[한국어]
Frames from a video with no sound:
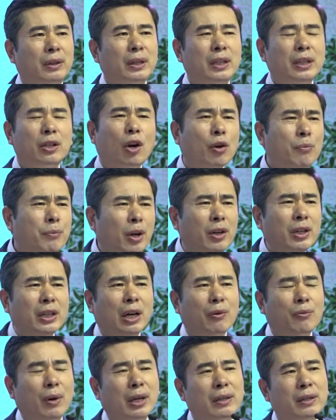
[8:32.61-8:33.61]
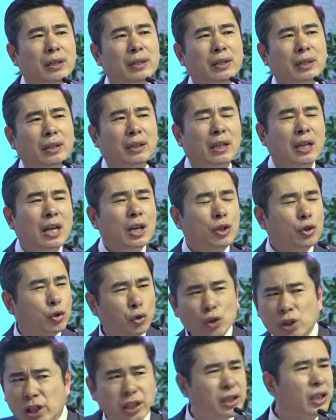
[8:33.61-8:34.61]
혁명이라고 하는 것은
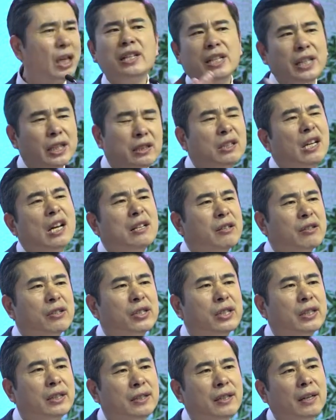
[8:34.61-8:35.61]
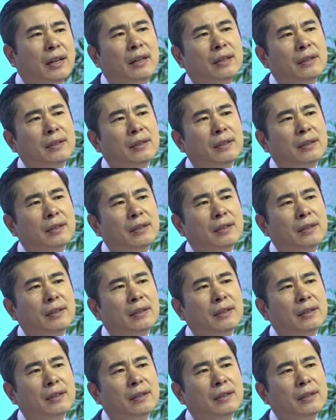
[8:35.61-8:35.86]
순식간에 일어나는 것이니까.